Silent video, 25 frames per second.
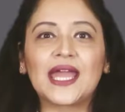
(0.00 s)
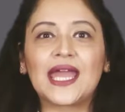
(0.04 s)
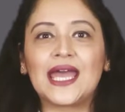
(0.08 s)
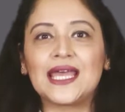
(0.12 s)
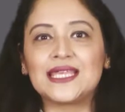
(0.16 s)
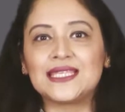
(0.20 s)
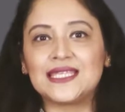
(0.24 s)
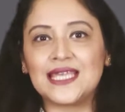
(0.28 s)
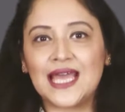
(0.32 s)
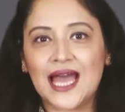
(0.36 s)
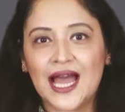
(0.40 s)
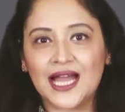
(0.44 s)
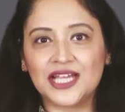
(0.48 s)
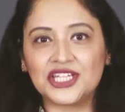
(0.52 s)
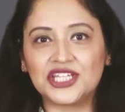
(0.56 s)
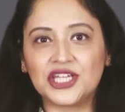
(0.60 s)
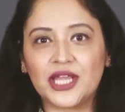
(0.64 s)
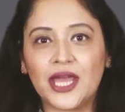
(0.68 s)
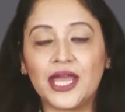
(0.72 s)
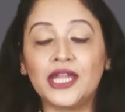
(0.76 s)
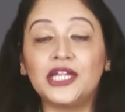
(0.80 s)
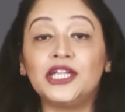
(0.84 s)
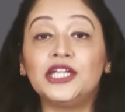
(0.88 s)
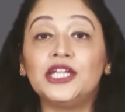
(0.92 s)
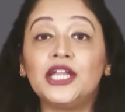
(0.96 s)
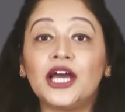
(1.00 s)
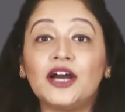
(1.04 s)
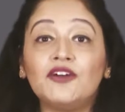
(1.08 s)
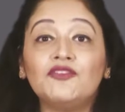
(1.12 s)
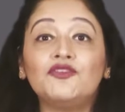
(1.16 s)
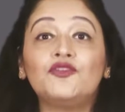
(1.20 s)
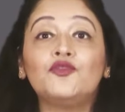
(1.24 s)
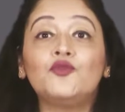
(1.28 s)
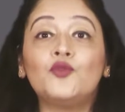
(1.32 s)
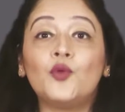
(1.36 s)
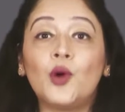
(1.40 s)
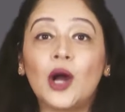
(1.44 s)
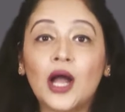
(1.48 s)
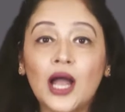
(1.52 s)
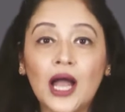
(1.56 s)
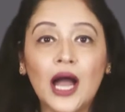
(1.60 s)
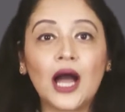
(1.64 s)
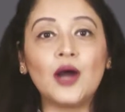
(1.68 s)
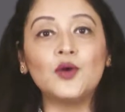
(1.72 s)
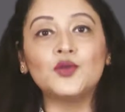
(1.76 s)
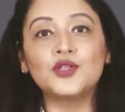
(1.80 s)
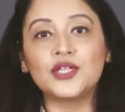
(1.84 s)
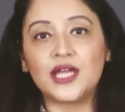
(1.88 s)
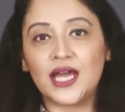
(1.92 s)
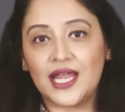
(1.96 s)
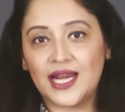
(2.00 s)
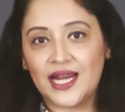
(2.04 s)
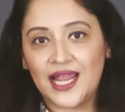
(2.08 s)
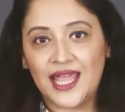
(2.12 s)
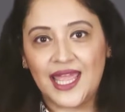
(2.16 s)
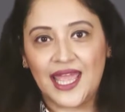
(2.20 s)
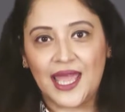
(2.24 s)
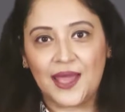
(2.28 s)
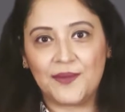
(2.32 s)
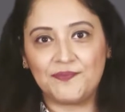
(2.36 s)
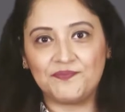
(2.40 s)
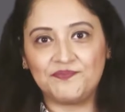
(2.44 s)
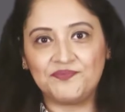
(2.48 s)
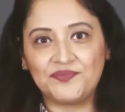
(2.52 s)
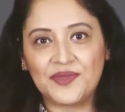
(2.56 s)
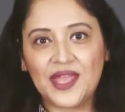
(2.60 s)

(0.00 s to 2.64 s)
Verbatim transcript: कैसे अक्षय टफ वर्कआउट कर रहे हैं